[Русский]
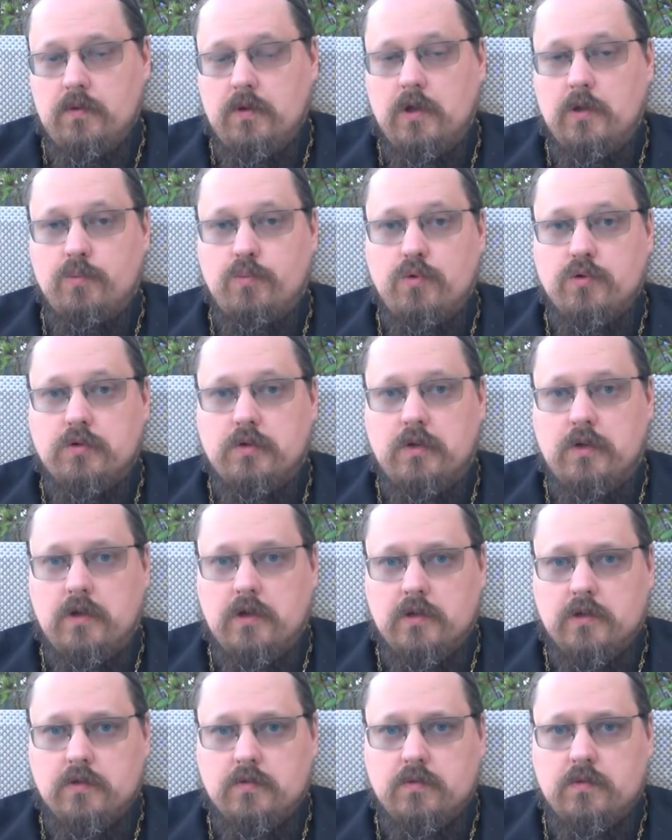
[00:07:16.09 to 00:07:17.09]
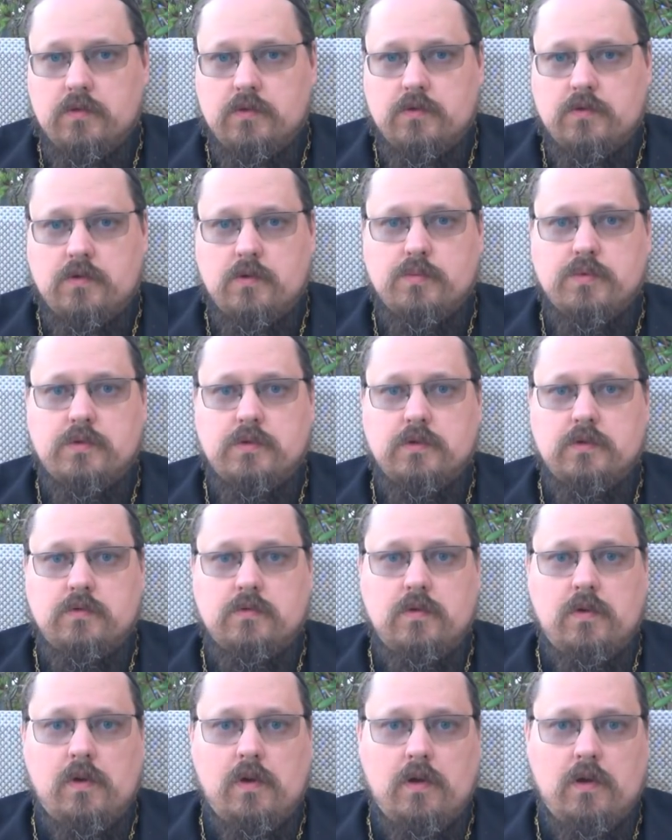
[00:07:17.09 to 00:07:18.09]
И после этого, собственно
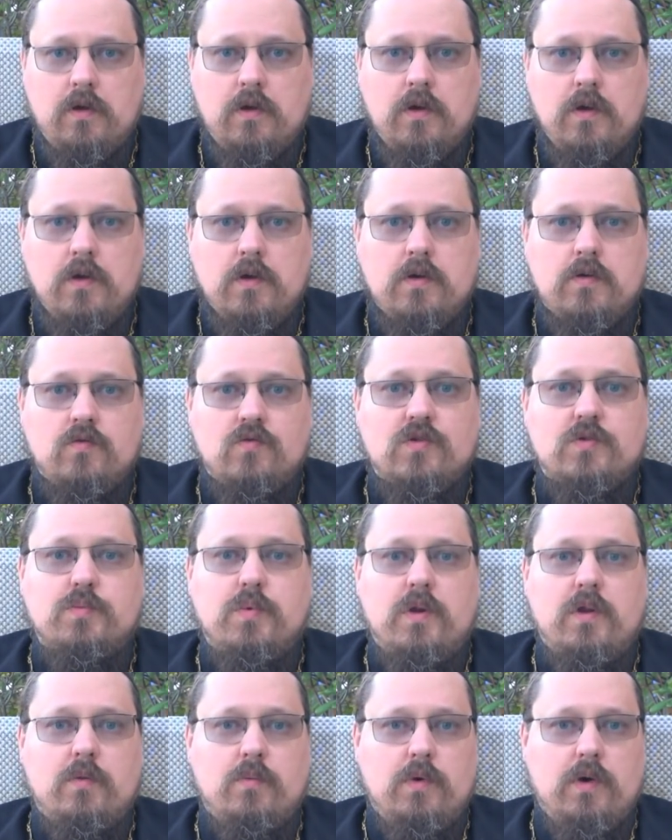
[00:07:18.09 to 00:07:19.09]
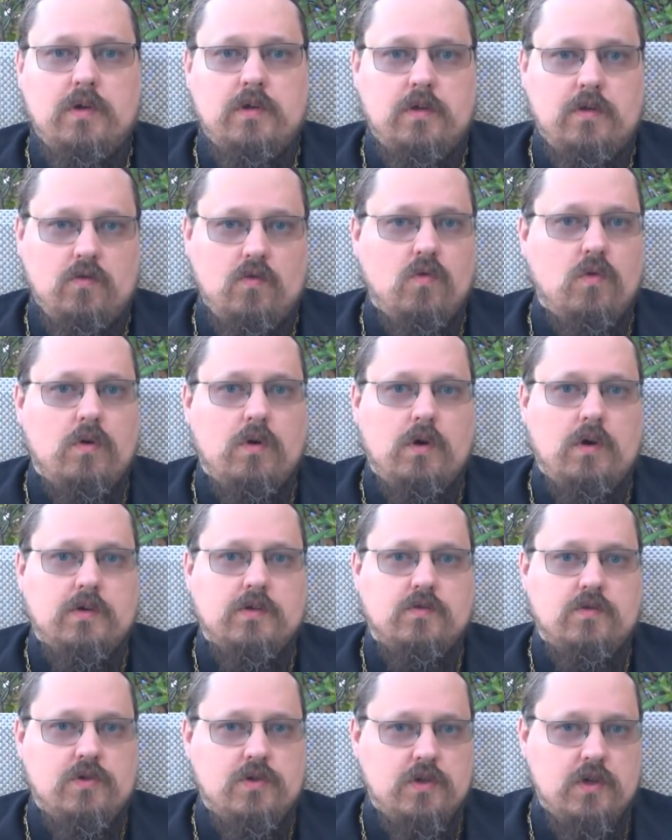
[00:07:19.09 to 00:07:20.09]
говоря, воспринимать его как
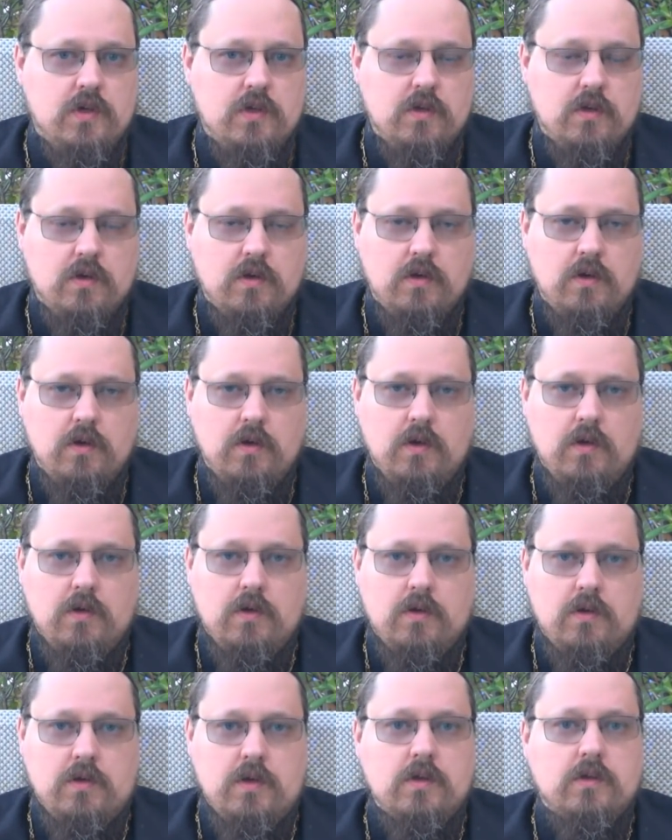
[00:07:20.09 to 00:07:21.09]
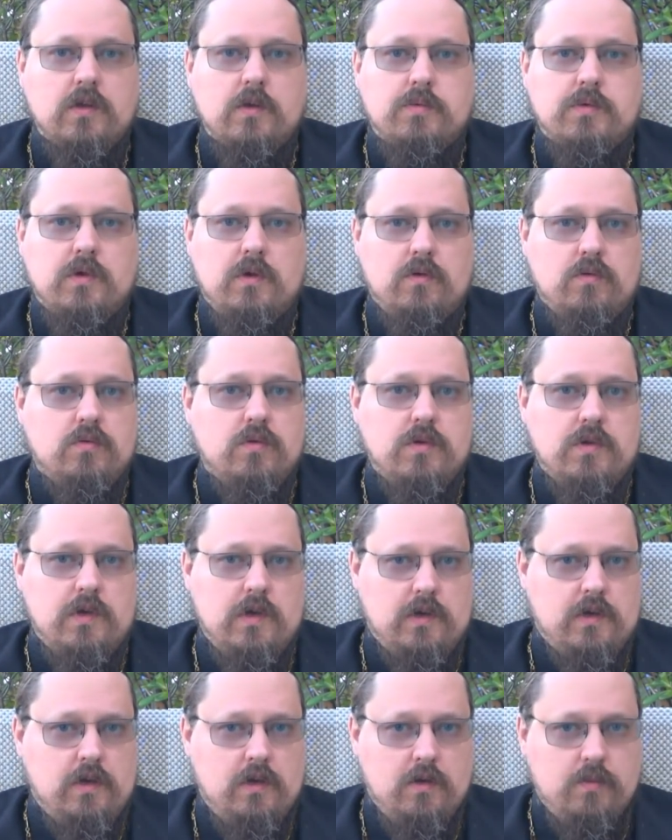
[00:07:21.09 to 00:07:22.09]
священника нет абсолютно
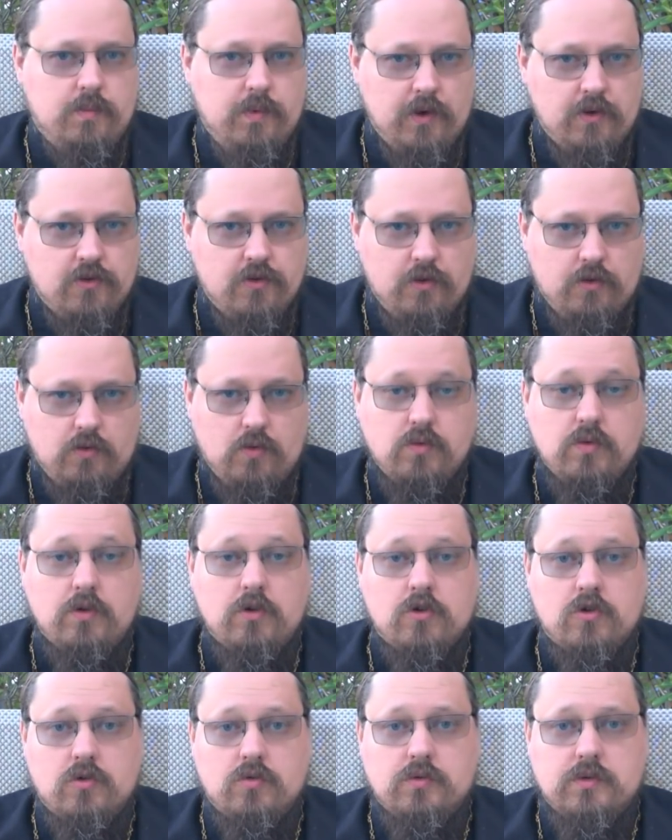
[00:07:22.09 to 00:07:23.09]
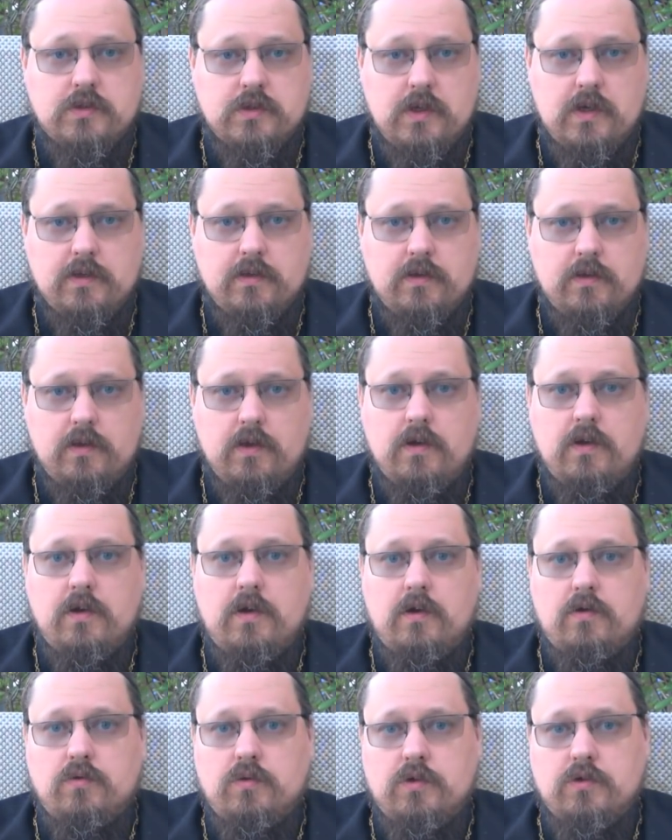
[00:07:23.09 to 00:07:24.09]
никаких причин. Он лишен сана, да, или,
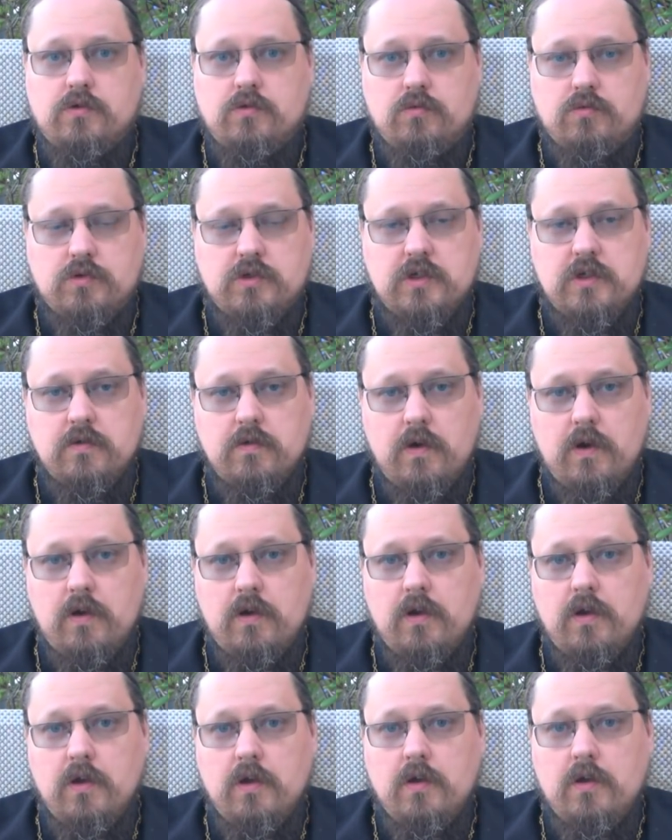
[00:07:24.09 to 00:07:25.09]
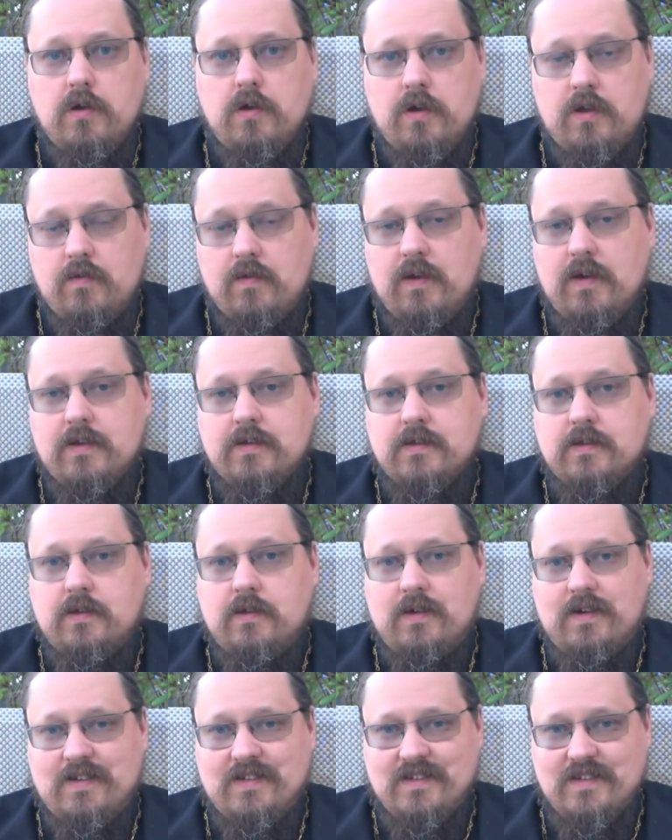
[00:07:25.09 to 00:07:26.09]
как у нас на Руси говорили, является
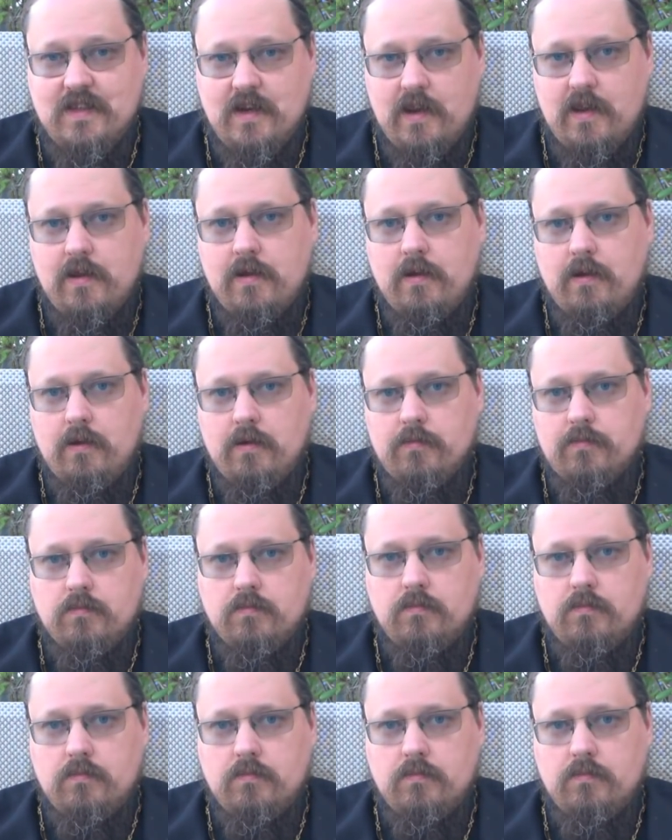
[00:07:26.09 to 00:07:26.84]
растригой.